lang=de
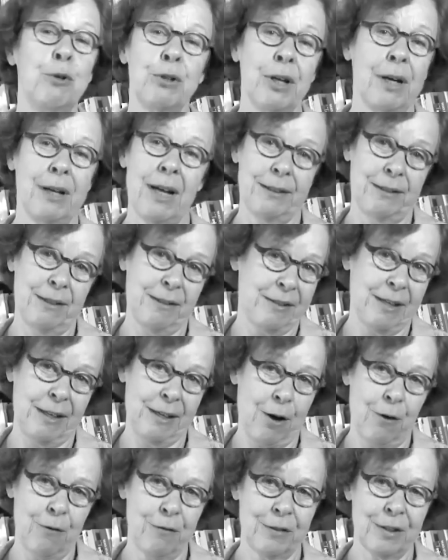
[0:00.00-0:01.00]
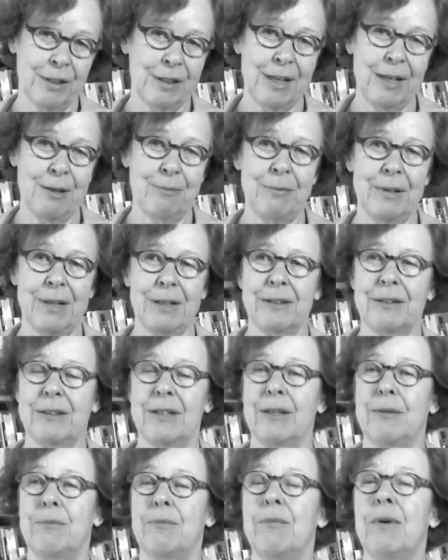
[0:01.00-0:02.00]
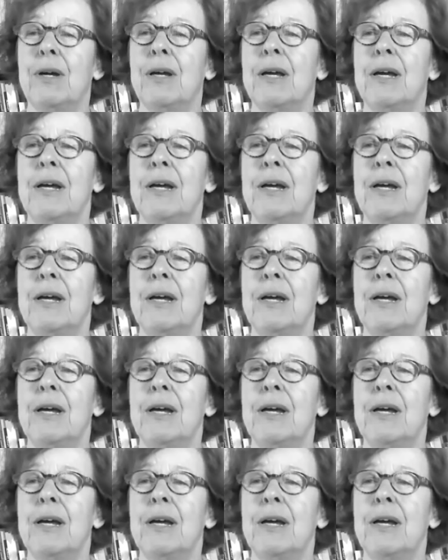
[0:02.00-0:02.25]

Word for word: Mutter hat es dann aufgegeben, nachdem